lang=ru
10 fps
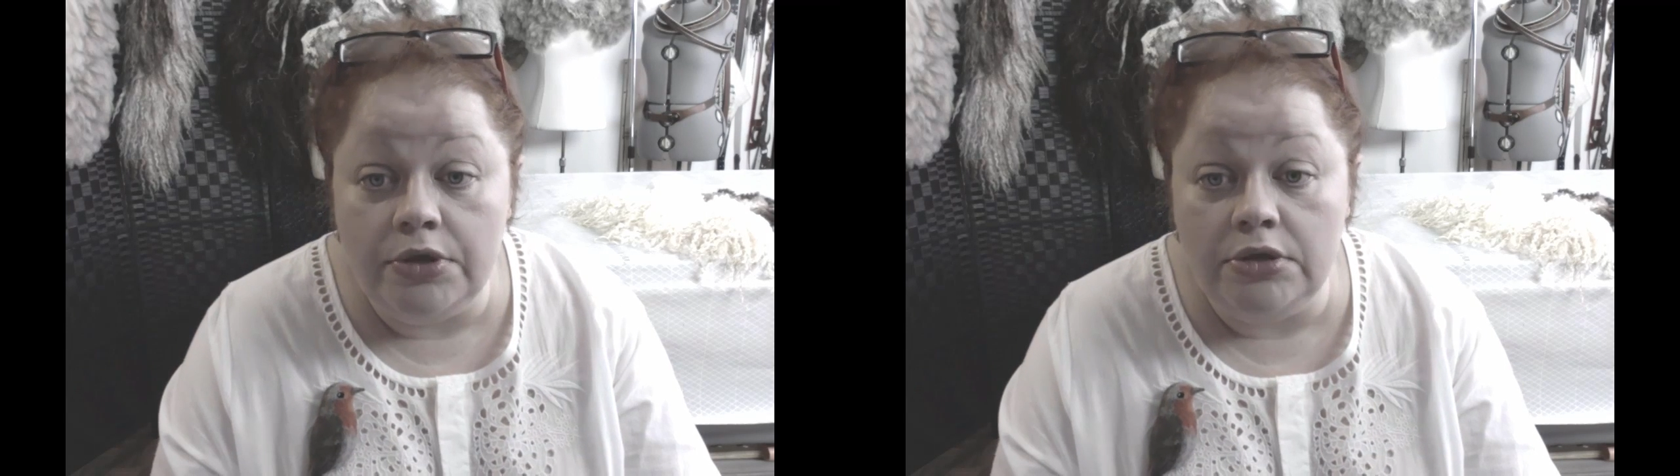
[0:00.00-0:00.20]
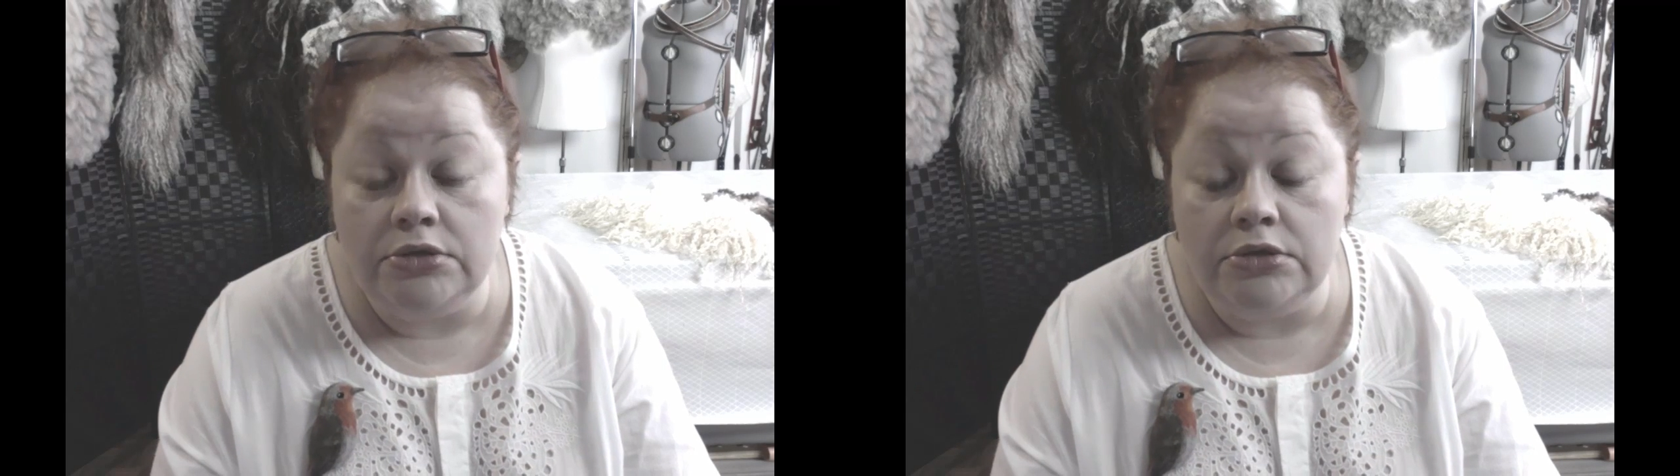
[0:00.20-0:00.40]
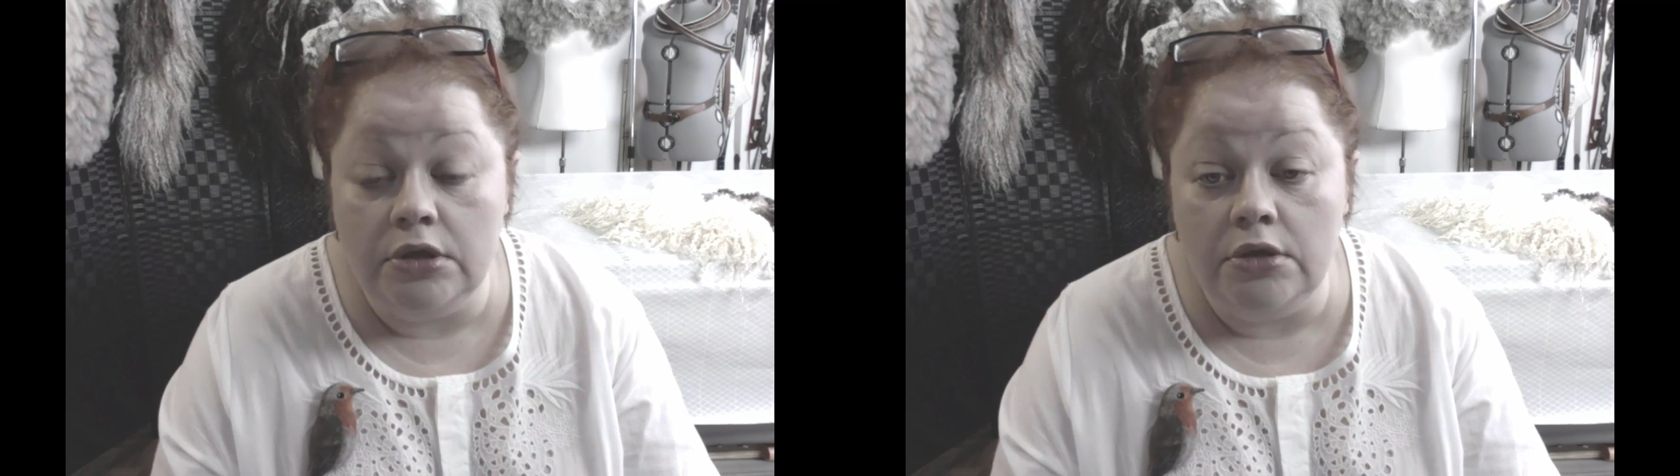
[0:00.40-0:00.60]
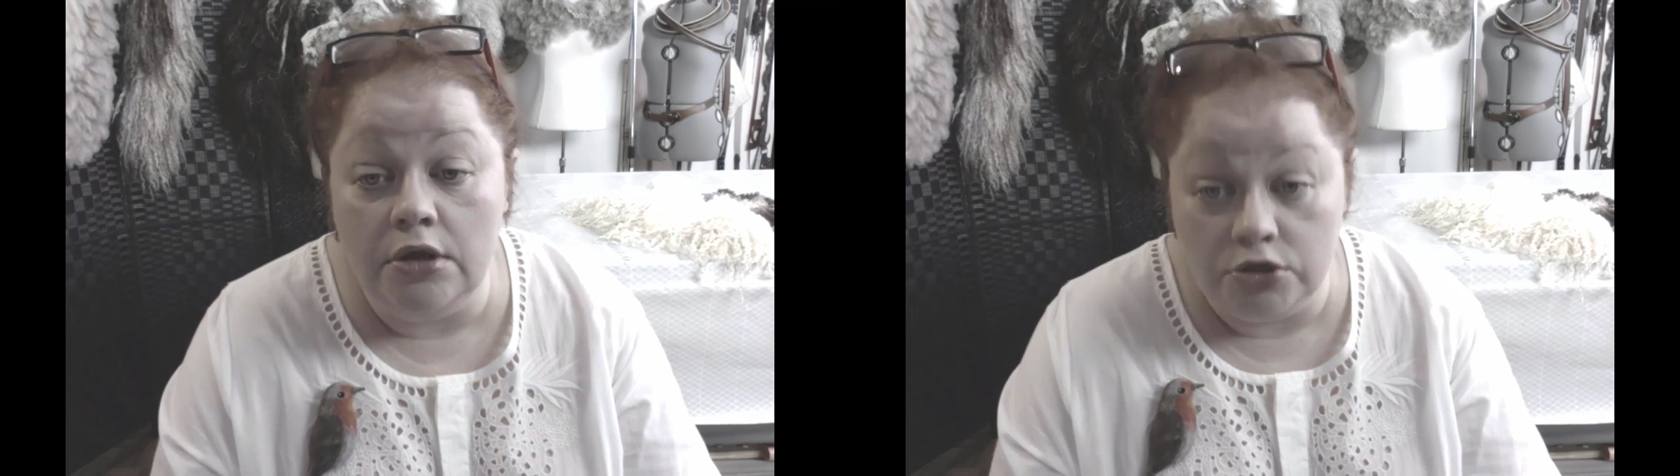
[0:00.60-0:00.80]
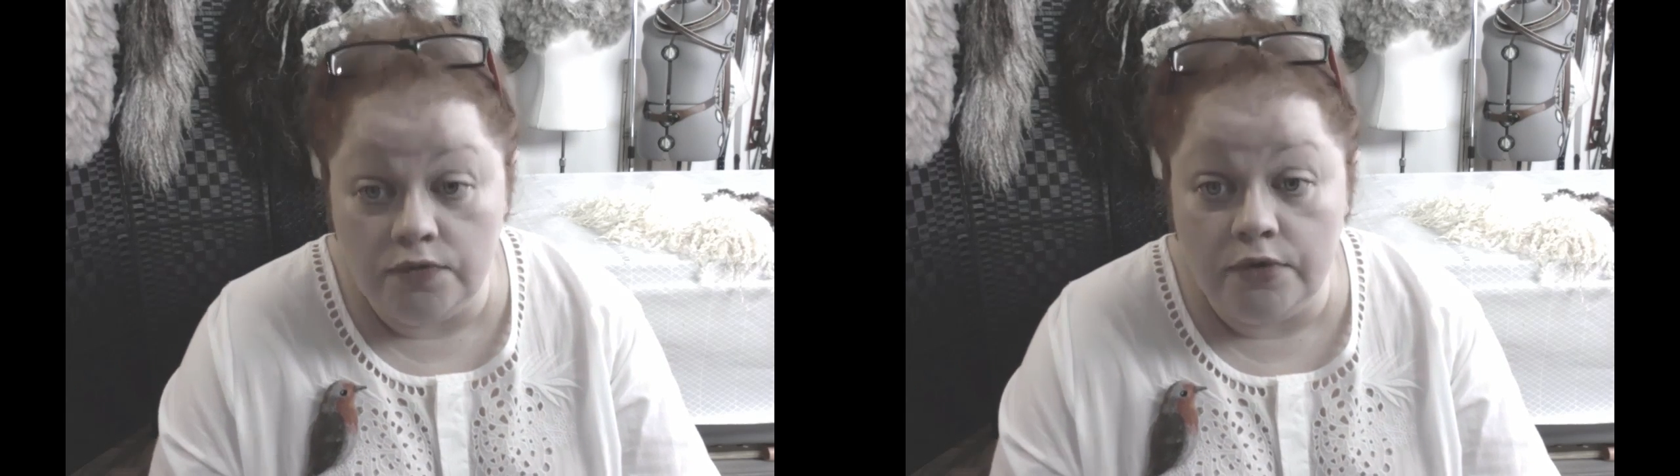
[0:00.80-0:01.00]
если
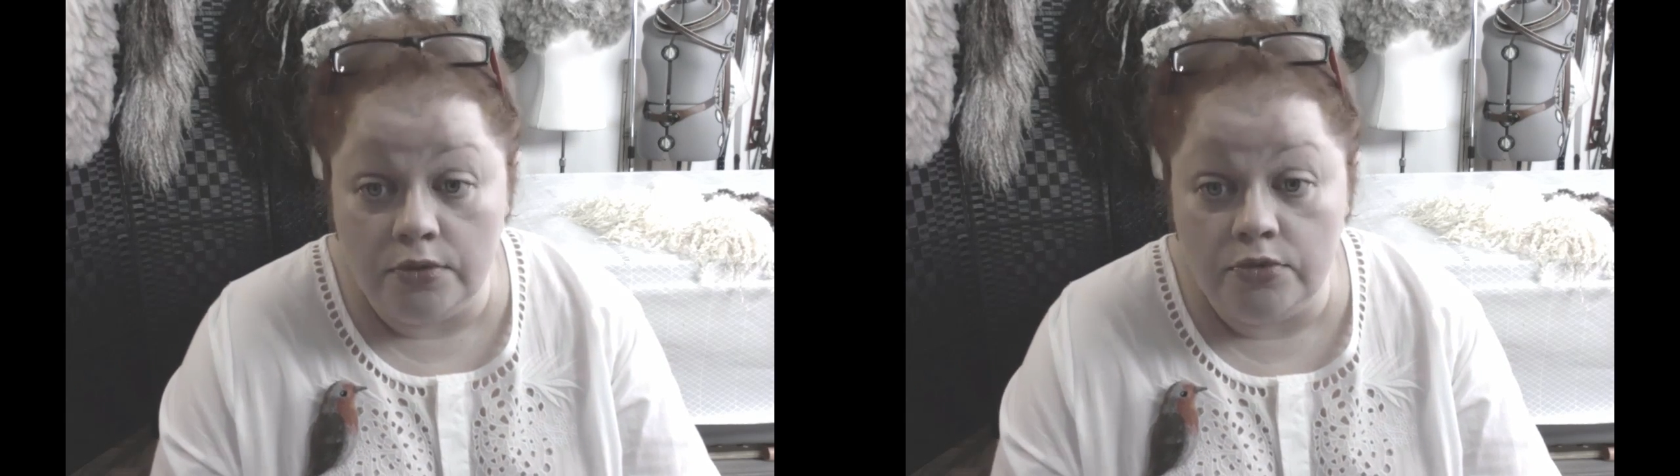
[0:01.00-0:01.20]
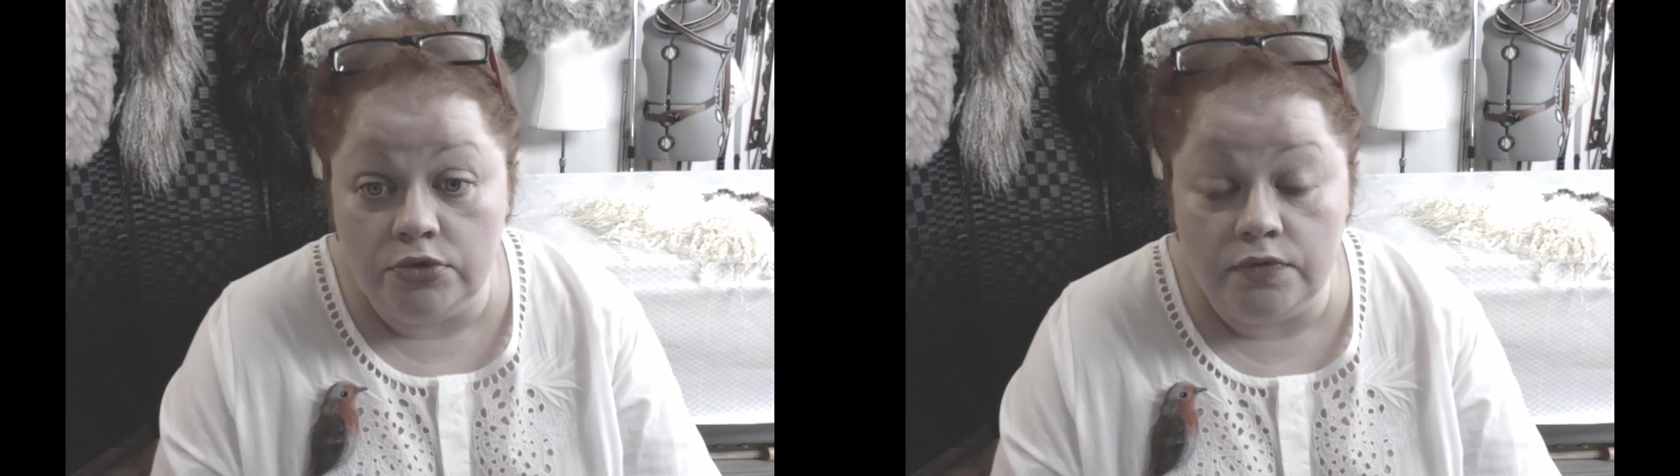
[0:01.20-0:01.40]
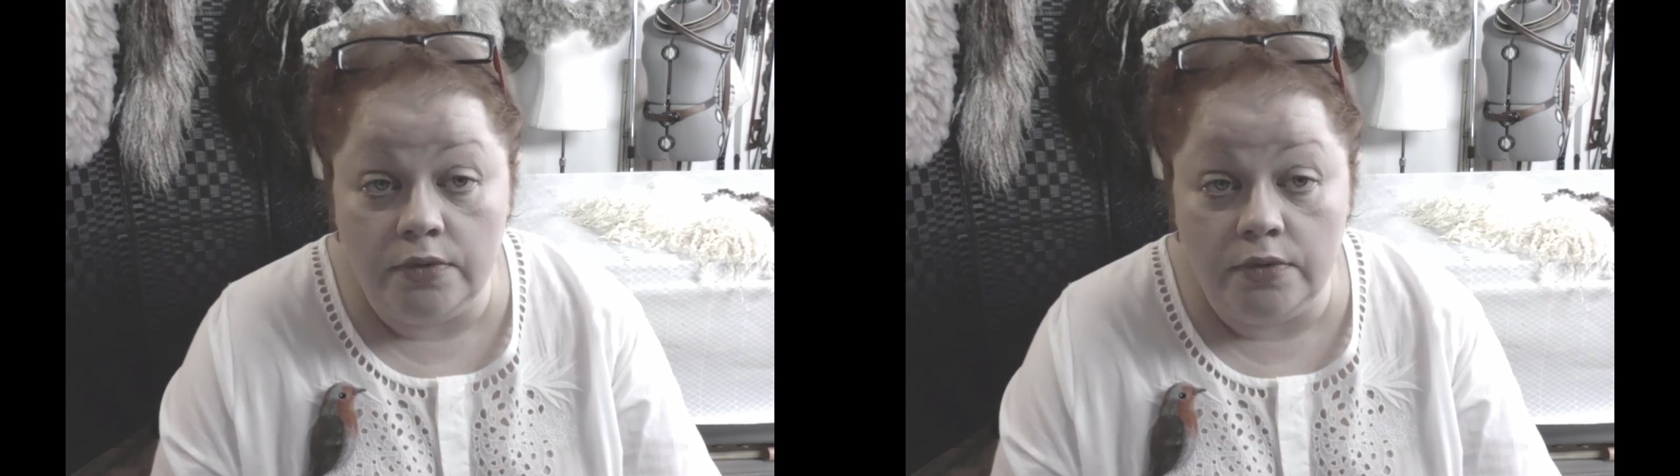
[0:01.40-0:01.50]
дальше в работе,